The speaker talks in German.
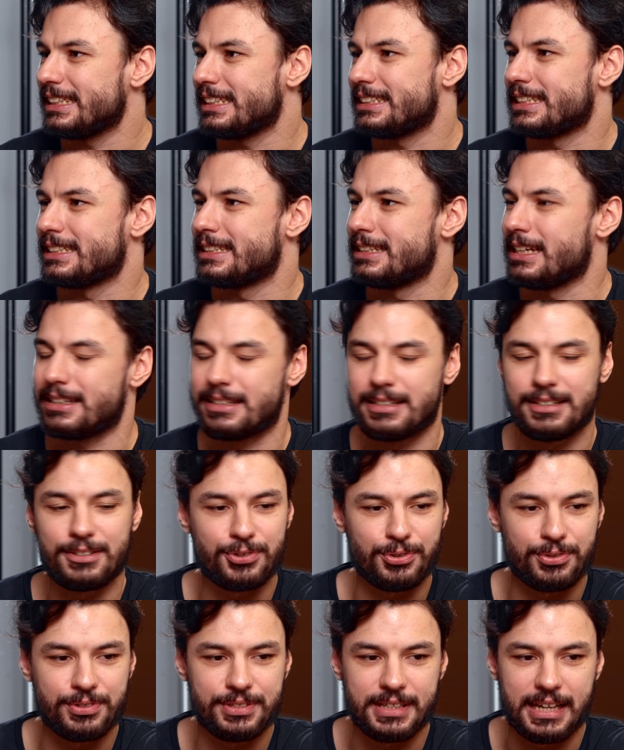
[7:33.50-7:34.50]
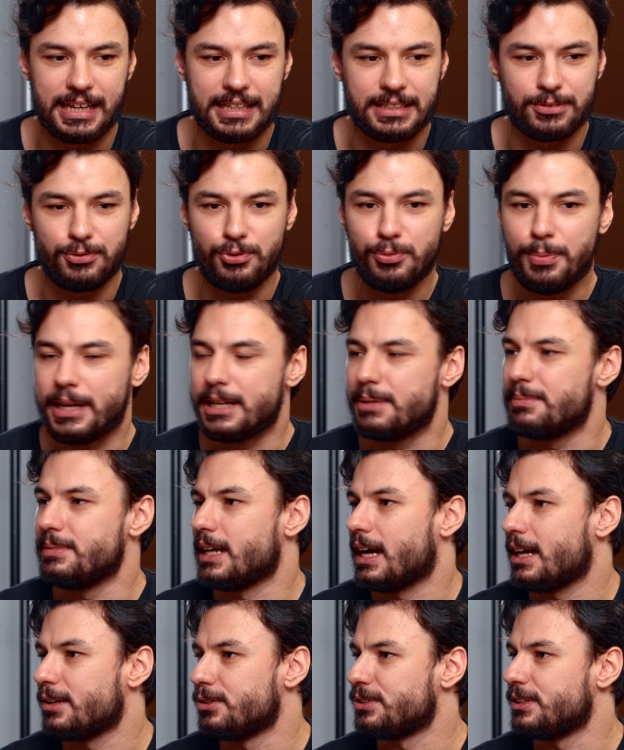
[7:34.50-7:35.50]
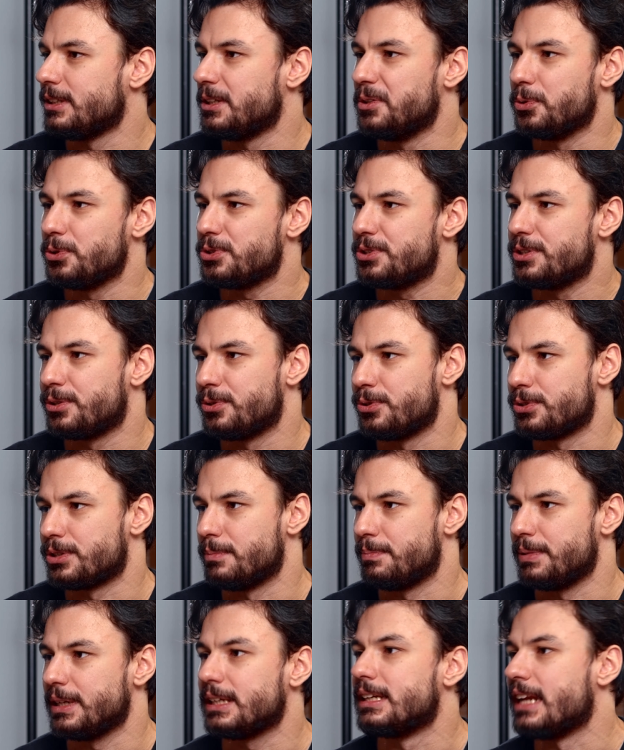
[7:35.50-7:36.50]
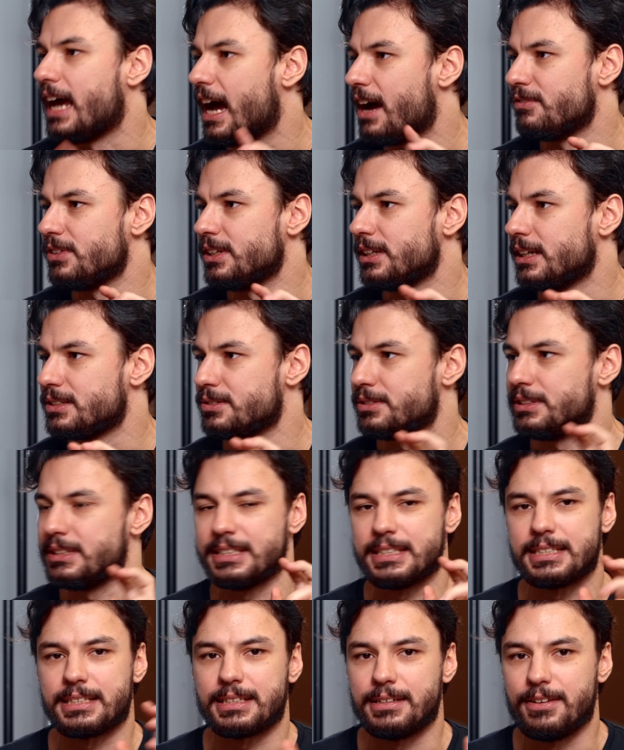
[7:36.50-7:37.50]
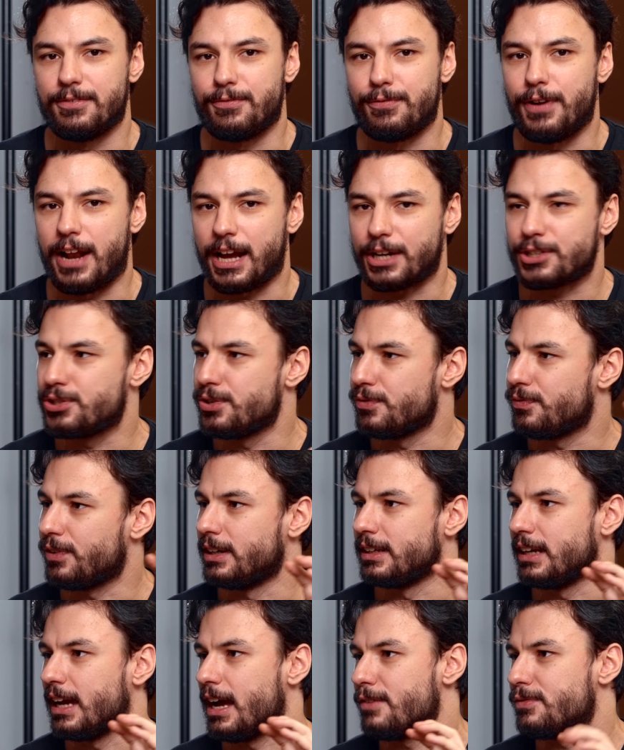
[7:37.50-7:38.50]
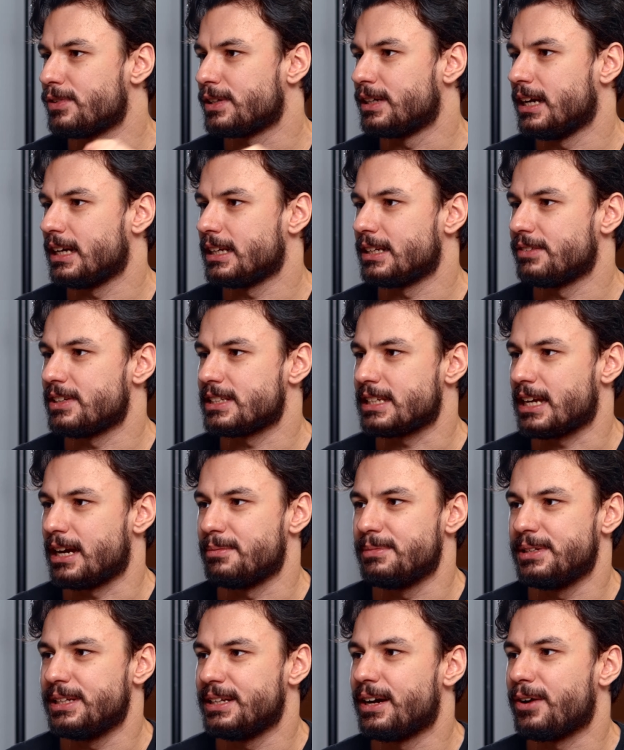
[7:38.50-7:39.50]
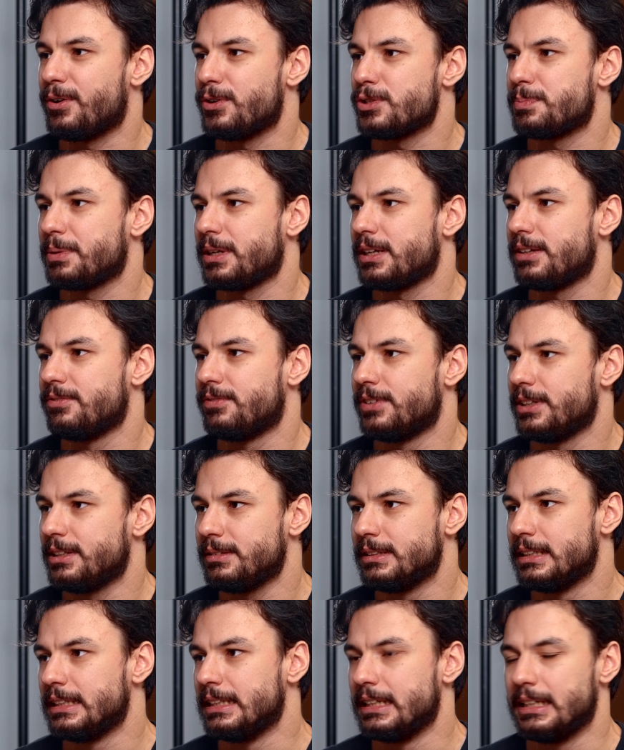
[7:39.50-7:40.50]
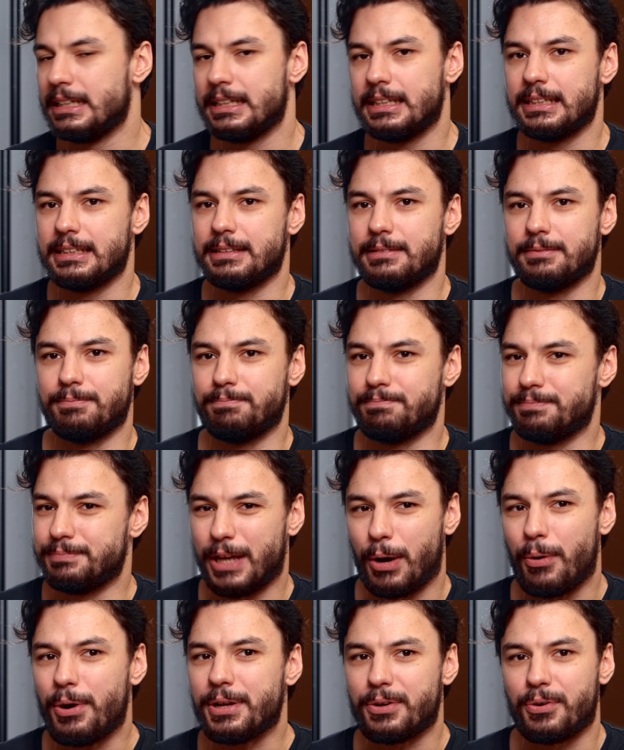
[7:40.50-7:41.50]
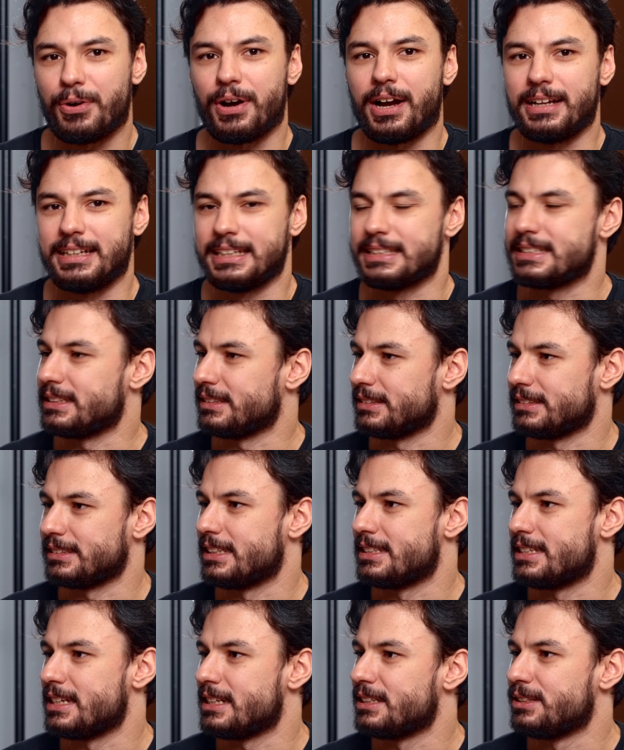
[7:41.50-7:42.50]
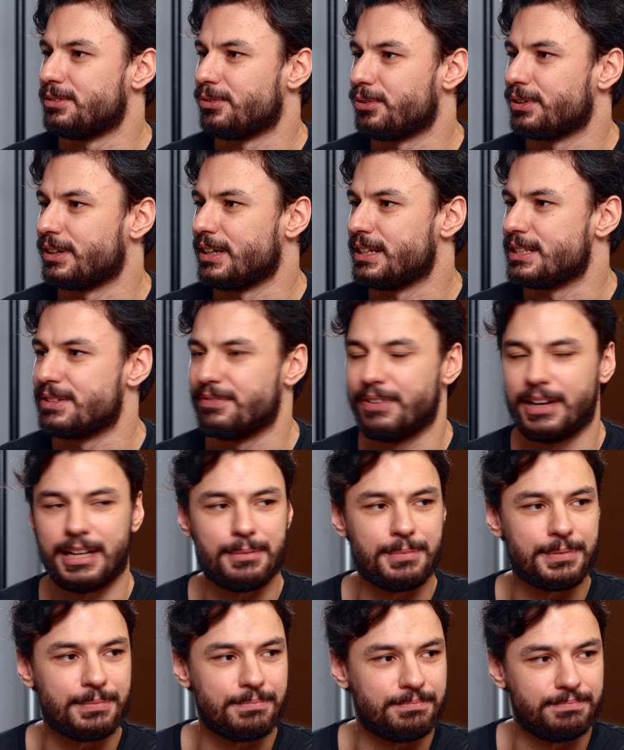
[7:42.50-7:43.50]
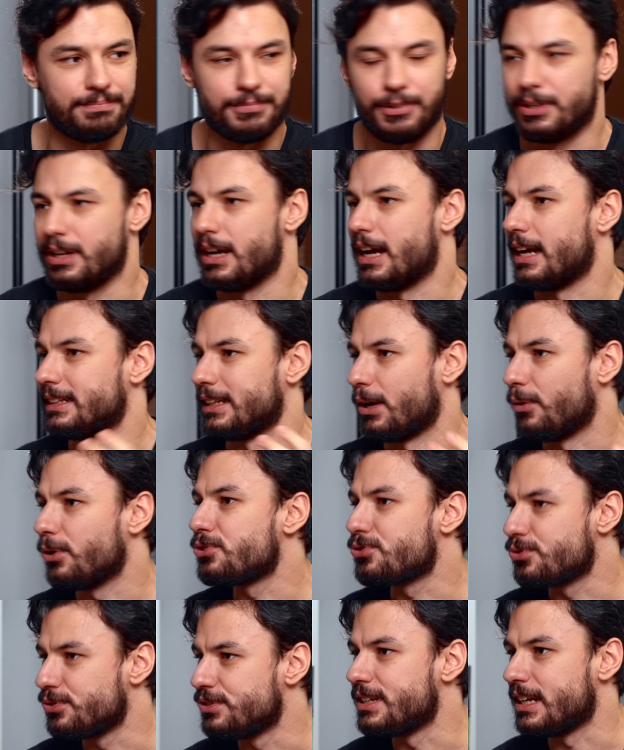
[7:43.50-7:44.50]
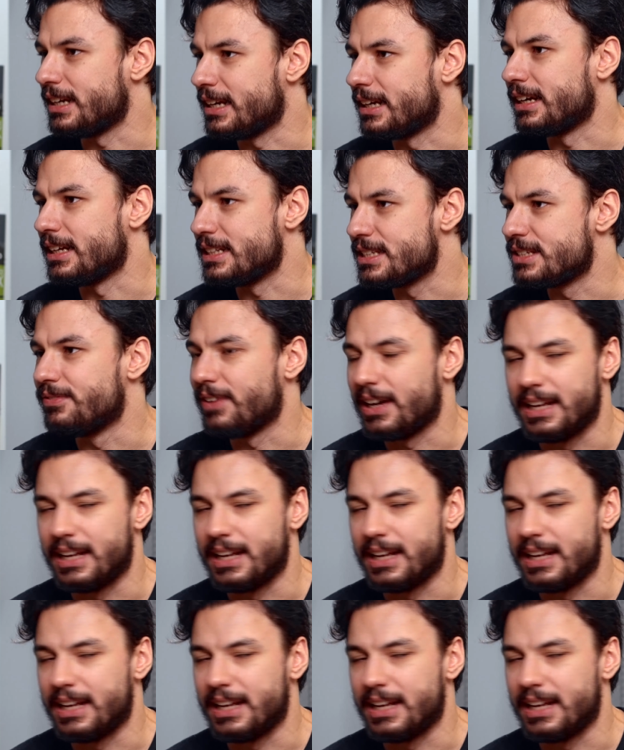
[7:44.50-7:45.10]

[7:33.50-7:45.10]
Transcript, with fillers: jetzt tatsächlich schon seit über einem Jahr durch die Gerüchteküche, mhm. Big Navi. Also dieses Flaggschiff an Grafikkarte, genau. was AMD da rausbringen will. Dauert auch jetzt tatsächlich noch eine ganze Weile mhm. oder dauert schon seit einer ganzen